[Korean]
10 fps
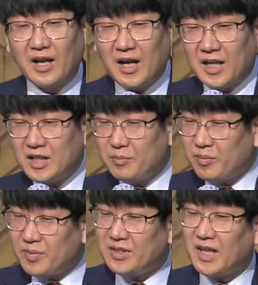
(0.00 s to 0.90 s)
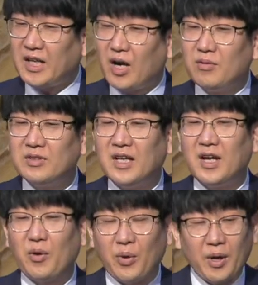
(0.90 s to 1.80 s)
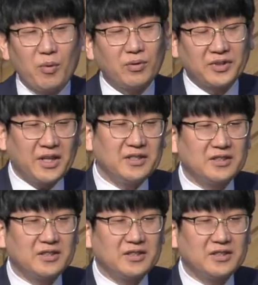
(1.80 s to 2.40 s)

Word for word: 하나님 은혜 가운데에 회복된